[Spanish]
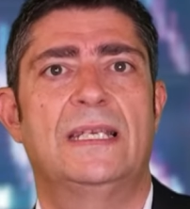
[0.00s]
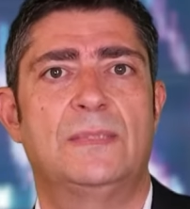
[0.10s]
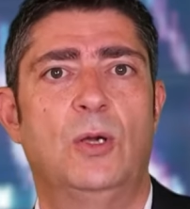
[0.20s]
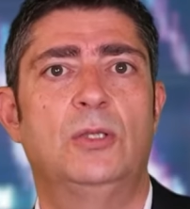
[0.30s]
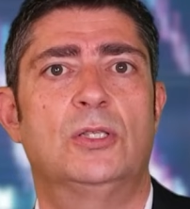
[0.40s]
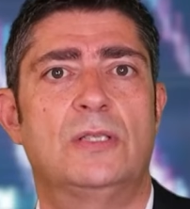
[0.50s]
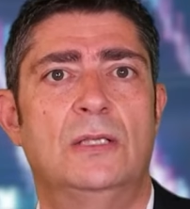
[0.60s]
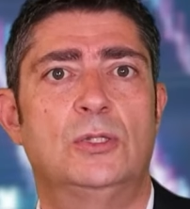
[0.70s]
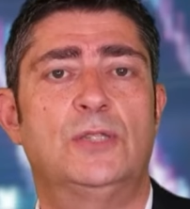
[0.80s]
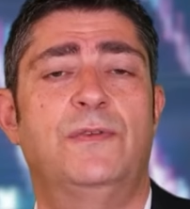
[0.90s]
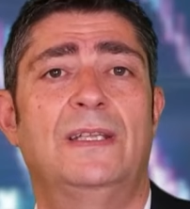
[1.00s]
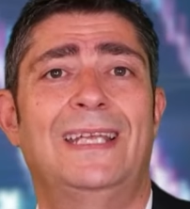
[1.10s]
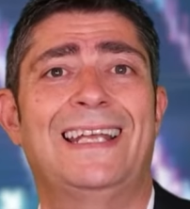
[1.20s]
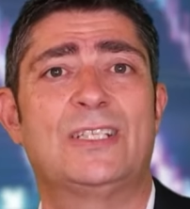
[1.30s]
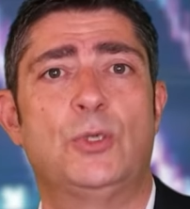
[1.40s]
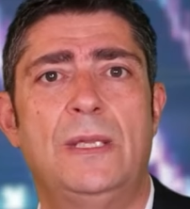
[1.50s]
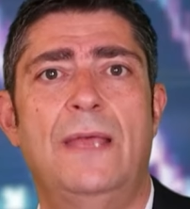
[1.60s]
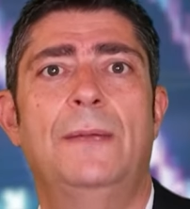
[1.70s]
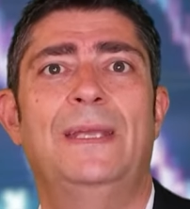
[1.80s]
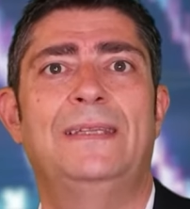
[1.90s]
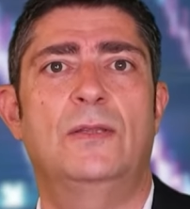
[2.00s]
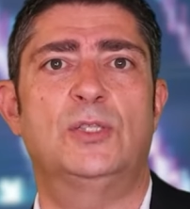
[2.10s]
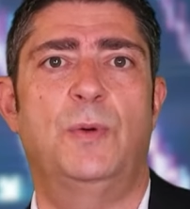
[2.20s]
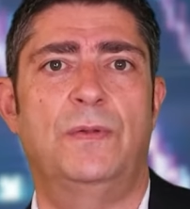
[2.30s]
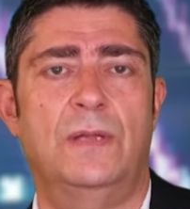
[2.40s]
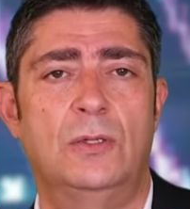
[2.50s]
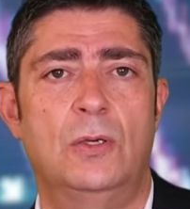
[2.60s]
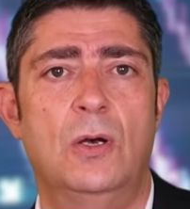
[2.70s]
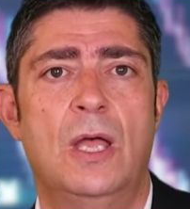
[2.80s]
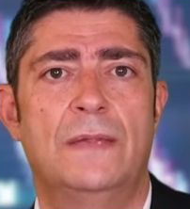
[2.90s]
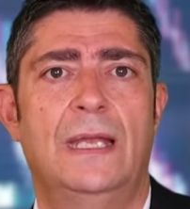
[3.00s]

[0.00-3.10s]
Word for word: Small 200 frente a la subida del 22%